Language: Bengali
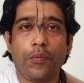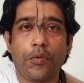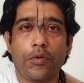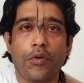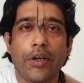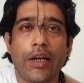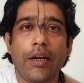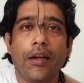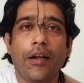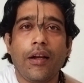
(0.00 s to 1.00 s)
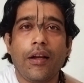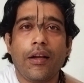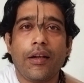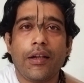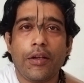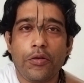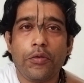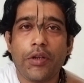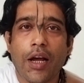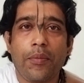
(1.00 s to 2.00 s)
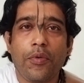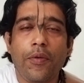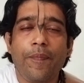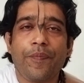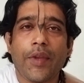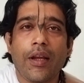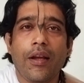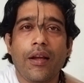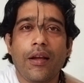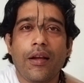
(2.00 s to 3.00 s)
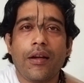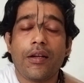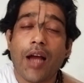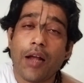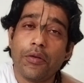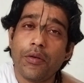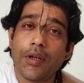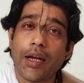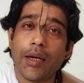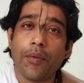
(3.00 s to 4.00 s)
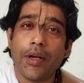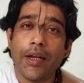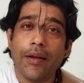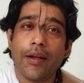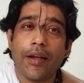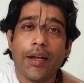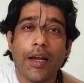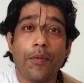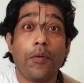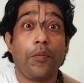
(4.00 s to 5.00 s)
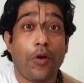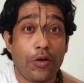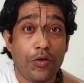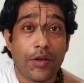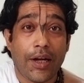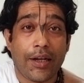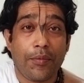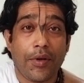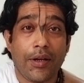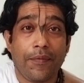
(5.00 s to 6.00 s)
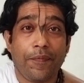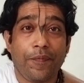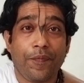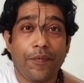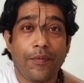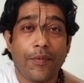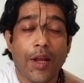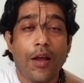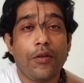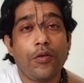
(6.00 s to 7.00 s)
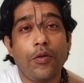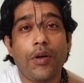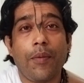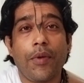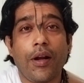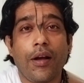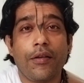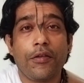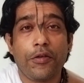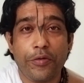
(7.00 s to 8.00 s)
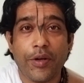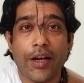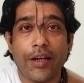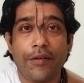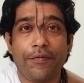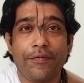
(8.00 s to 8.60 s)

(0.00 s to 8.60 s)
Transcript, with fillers: প্রসঙ্গে কিছু জানব সাধন কাকে বলে এবং ভজন কাকে বলে চলুন আমরা শুনে নিই